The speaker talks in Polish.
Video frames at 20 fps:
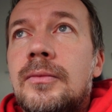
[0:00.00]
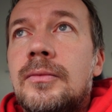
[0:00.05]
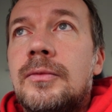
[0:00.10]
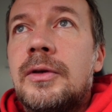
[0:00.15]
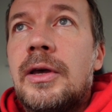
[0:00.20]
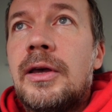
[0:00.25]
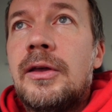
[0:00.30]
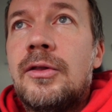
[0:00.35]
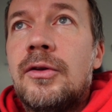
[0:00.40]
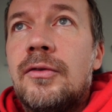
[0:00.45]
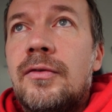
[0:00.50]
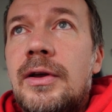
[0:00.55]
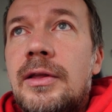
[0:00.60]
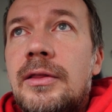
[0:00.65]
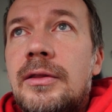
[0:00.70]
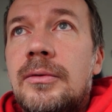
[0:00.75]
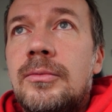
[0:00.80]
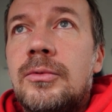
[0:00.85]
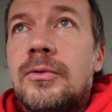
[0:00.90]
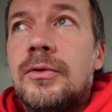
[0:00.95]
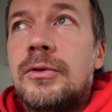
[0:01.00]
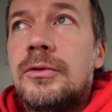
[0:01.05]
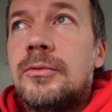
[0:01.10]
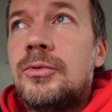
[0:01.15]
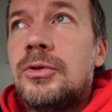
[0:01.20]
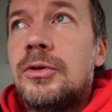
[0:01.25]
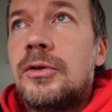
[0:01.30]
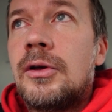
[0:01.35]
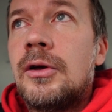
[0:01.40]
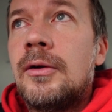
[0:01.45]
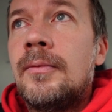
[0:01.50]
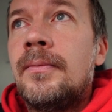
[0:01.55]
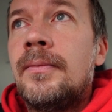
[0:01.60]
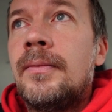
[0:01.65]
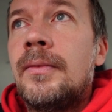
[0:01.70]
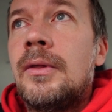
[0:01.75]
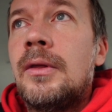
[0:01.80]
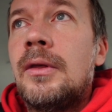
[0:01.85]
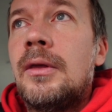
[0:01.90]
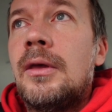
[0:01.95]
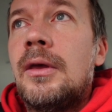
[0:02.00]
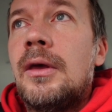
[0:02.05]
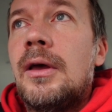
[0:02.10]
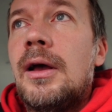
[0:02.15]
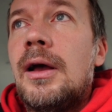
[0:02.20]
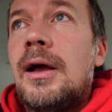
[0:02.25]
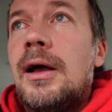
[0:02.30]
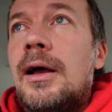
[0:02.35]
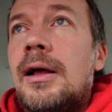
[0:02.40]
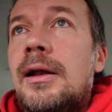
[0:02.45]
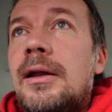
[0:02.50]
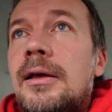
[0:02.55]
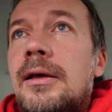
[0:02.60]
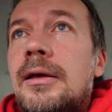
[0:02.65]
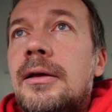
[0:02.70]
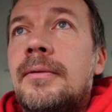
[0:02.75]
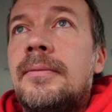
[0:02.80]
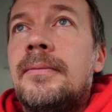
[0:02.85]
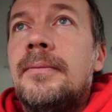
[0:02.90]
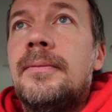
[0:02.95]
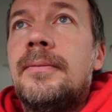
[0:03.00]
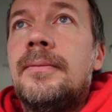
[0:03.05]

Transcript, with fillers: zhejtowany, mówiąc brzydko, ale